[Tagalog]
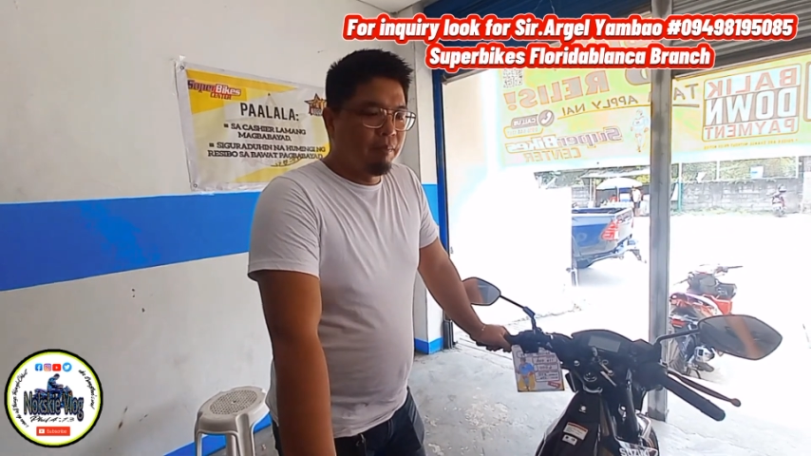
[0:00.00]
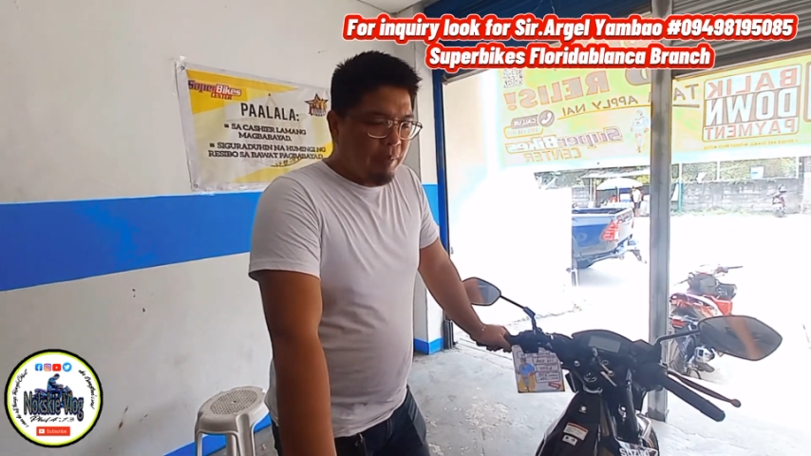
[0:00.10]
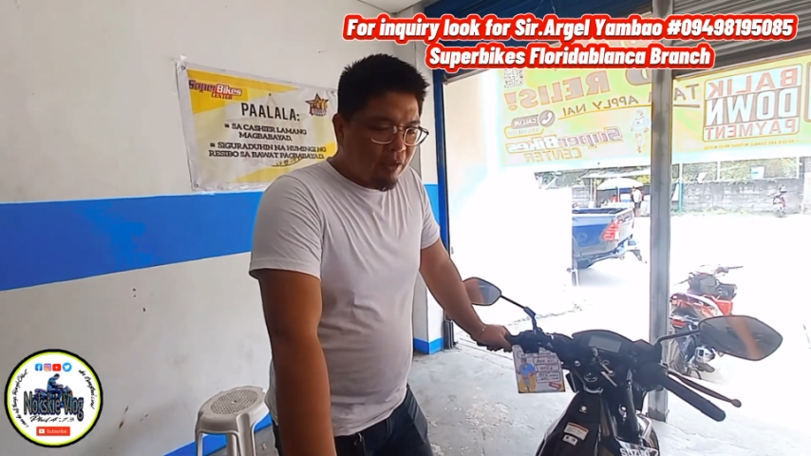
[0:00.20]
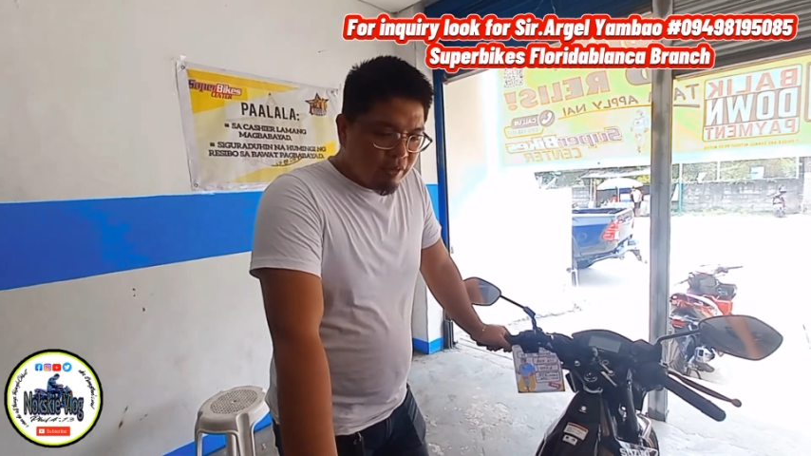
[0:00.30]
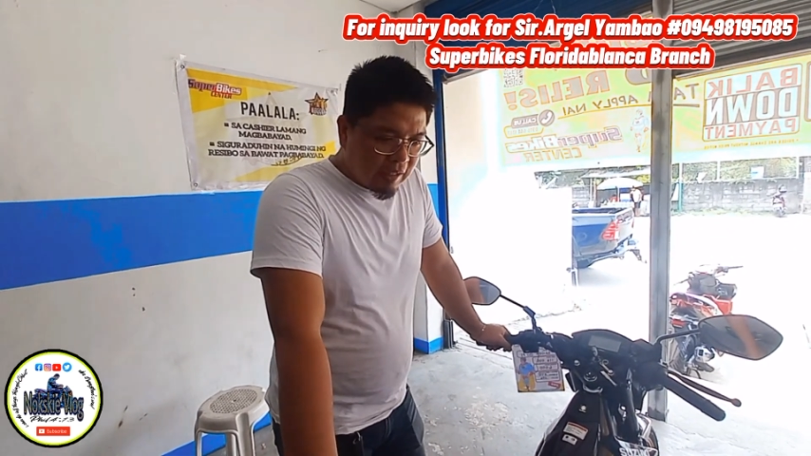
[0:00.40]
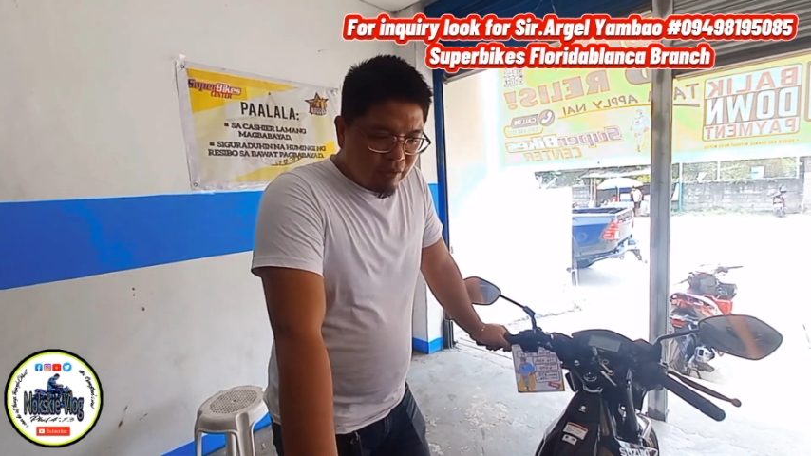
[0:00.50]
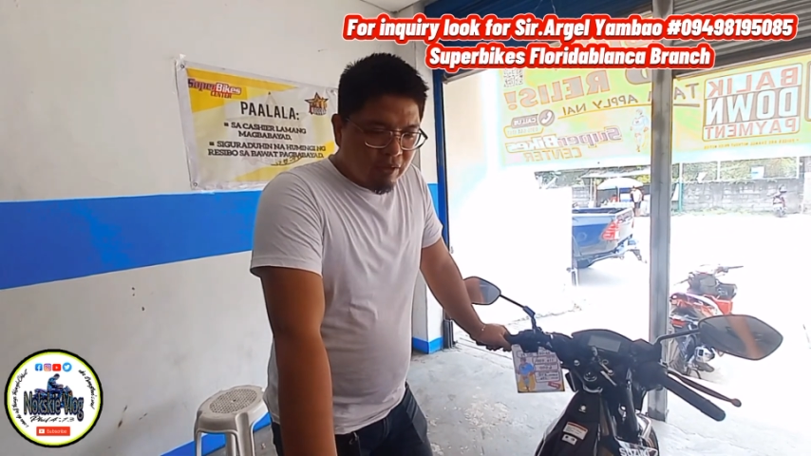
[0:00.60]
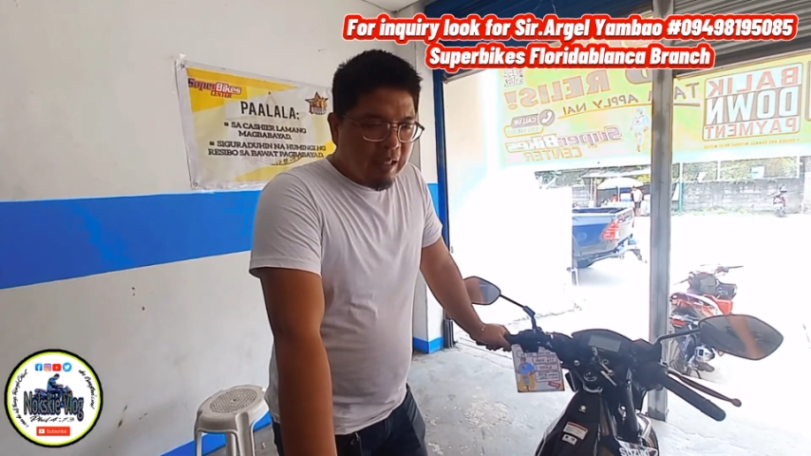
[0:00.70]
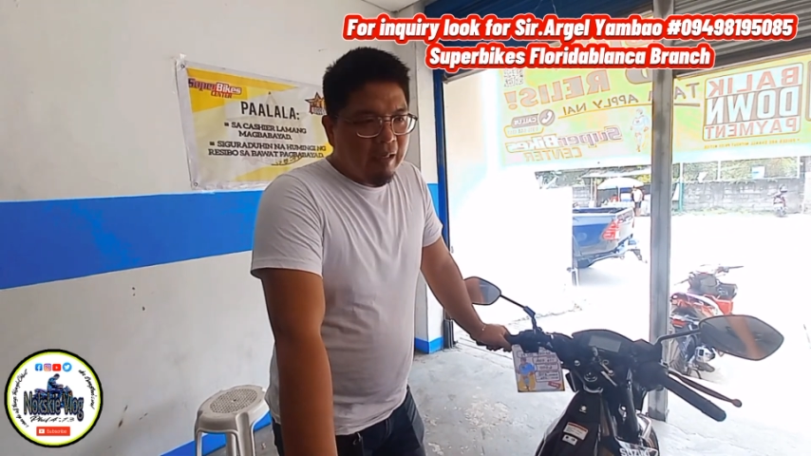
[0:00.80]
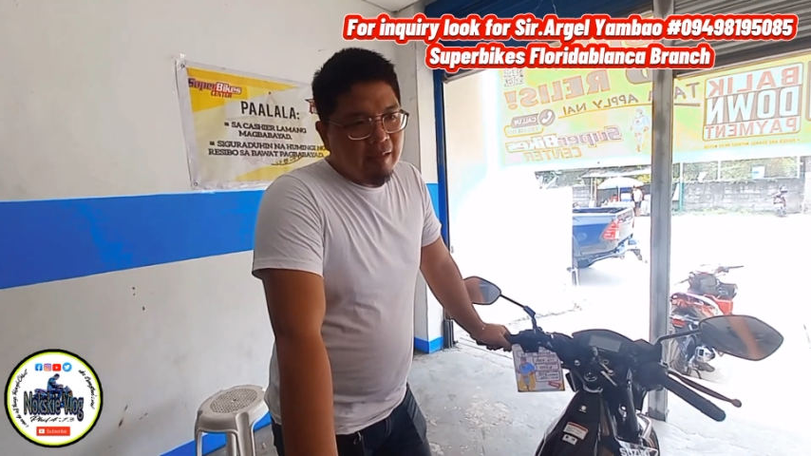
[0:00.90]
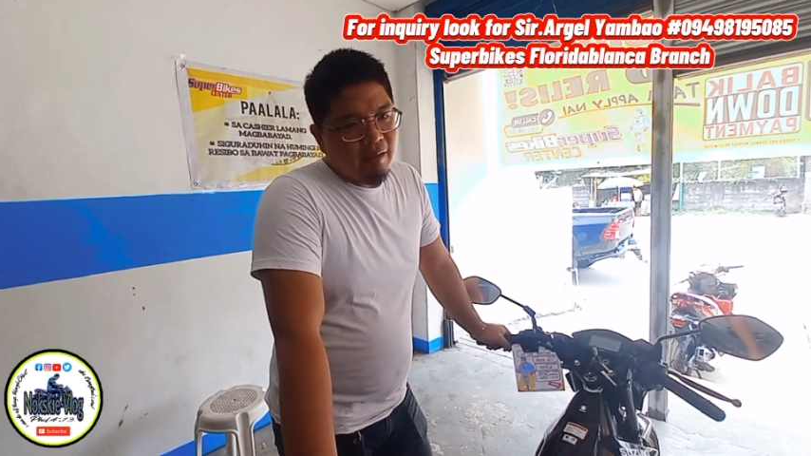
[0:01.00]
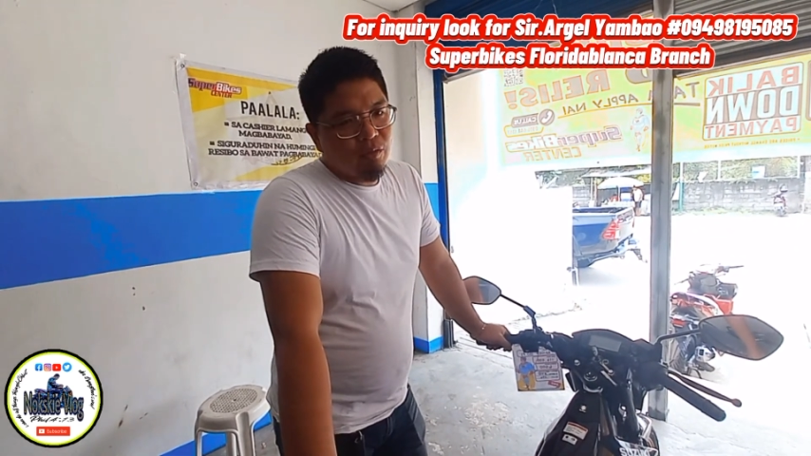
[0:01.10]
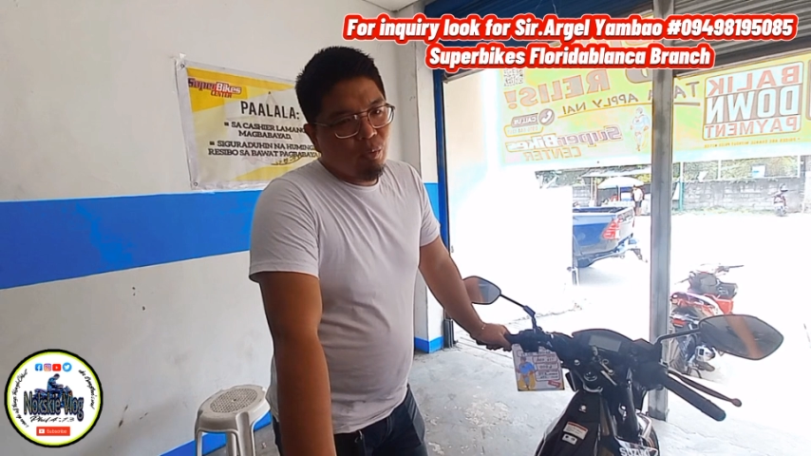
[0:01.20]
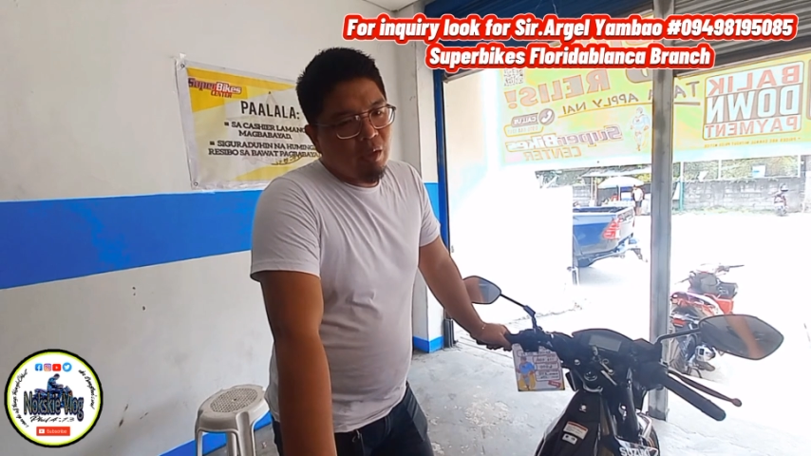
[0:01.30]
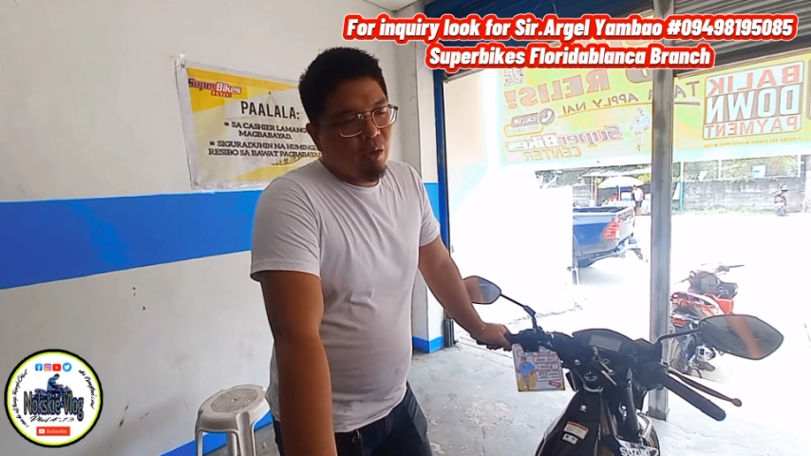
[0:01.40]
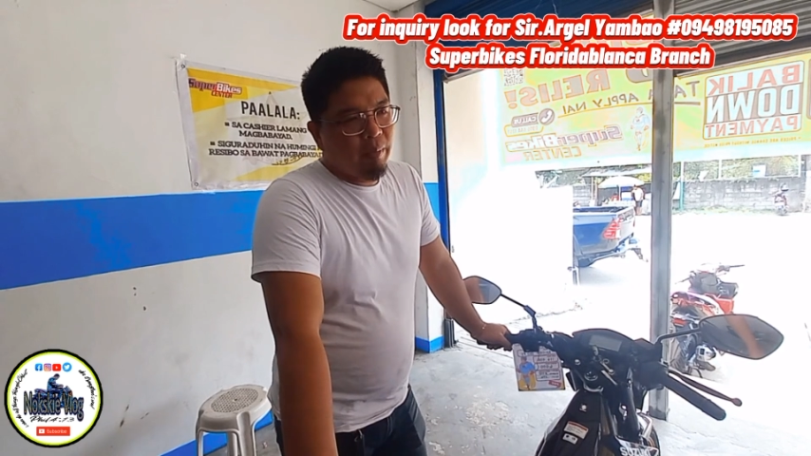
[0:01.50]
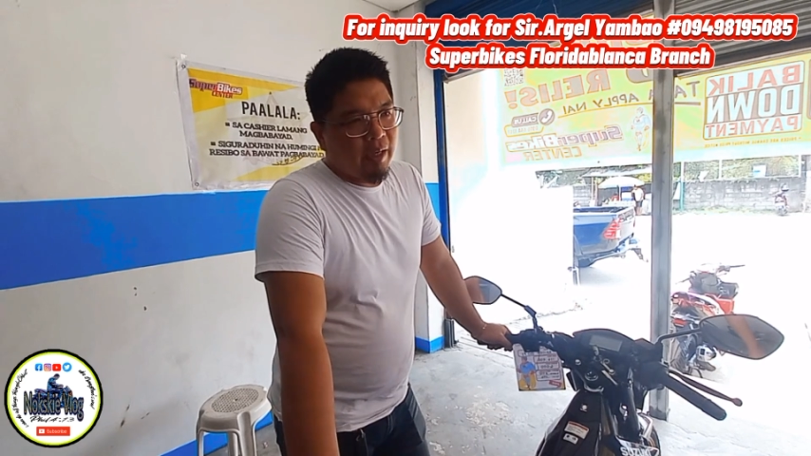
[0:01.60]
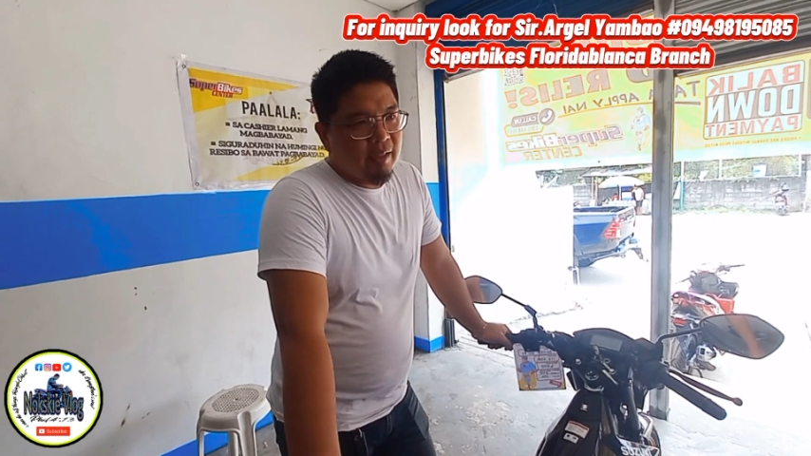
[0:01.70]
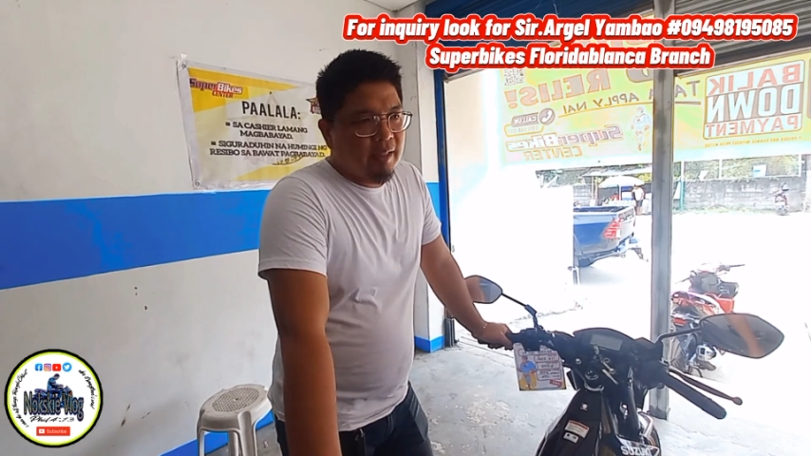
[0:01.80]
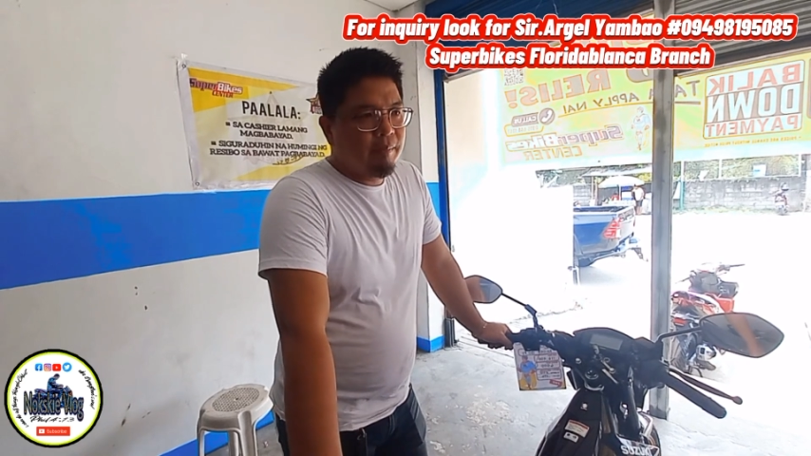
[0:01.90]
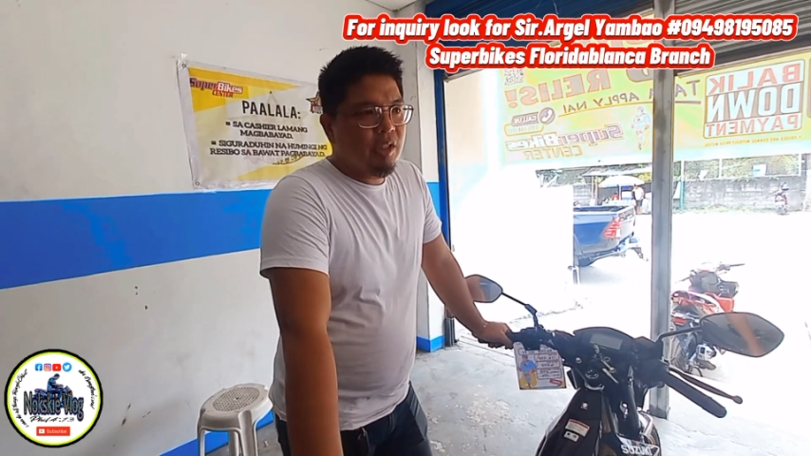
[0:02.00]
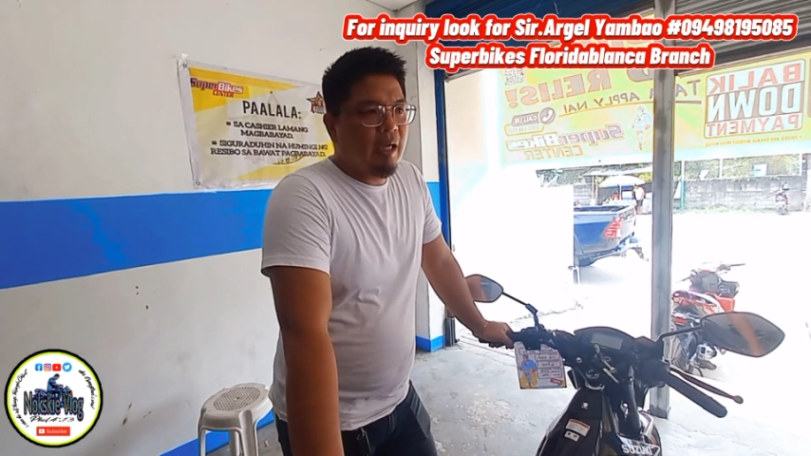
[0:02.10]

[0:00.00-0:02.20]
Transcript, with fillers: Pero dito, dahil naka-dual overhead cam siya,